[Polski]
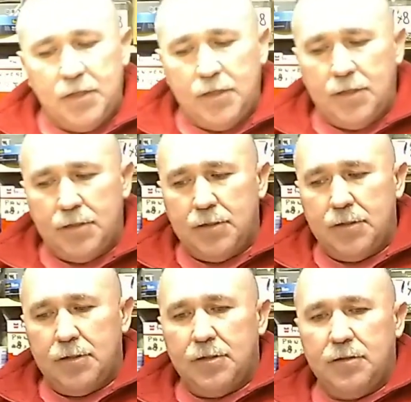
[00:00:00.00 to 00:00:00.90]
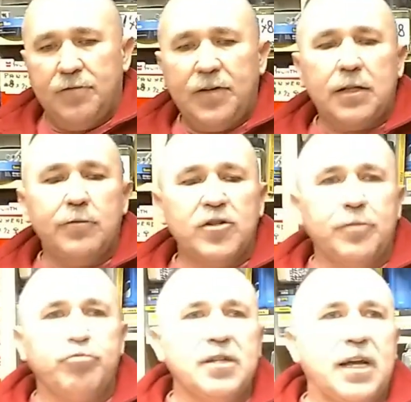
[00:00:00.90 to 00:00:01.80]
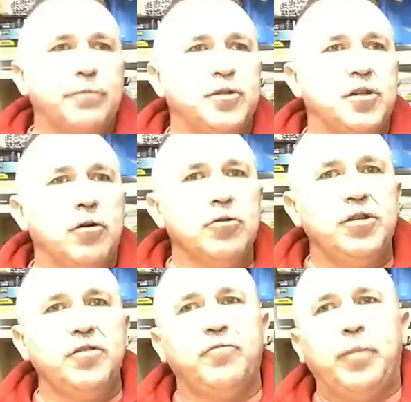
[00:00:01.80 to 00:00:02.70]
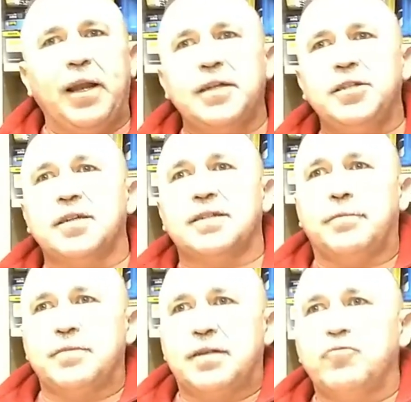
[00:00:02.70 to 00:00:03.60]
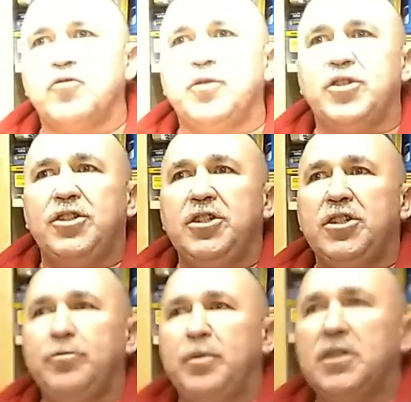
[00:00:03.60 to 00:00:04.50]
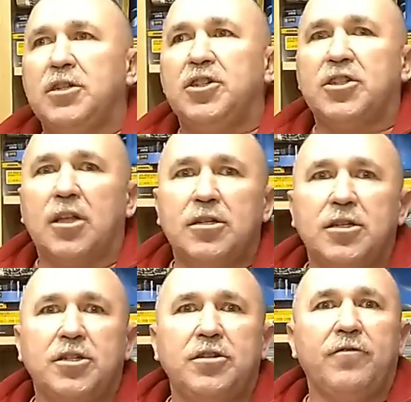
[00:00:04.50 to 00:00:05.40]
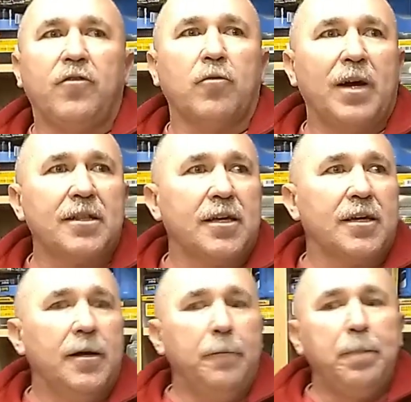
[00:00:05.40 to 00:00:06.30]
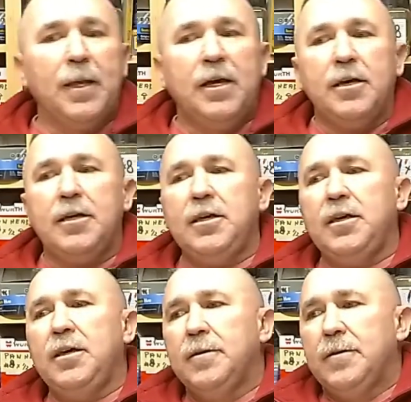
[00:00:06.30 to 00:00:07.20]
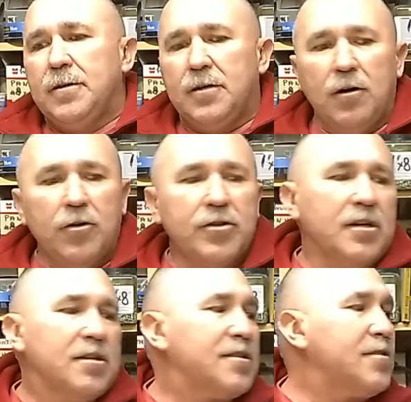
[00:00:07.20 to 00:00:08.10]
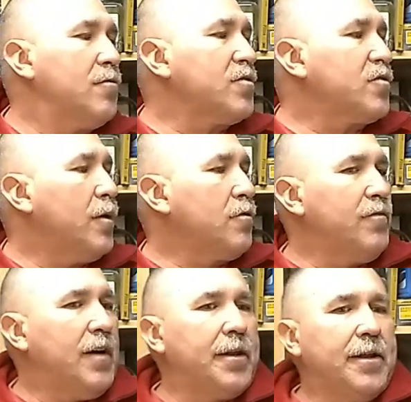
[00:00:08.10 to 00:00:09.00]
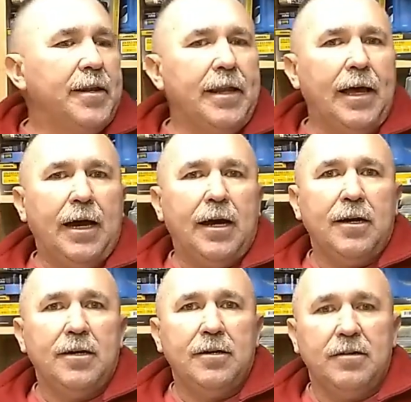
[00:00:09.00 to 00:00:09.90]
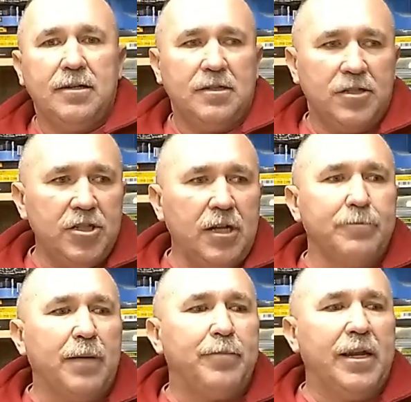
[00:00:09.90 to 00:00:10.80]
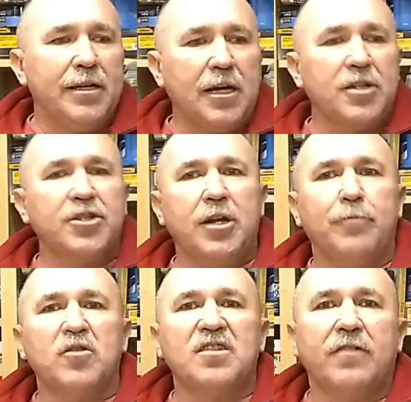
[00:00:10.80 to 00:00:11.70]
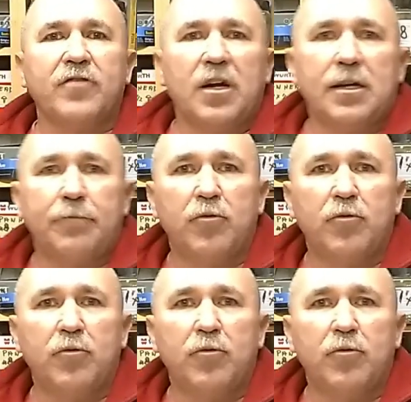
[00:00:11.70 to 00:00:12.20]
Eee, wiadomo, że płyta jak przychodzi w palecie jest tam załóżmy 35 40 formatek i one są składowane na, czy tam na paletach, czy na podstawkach na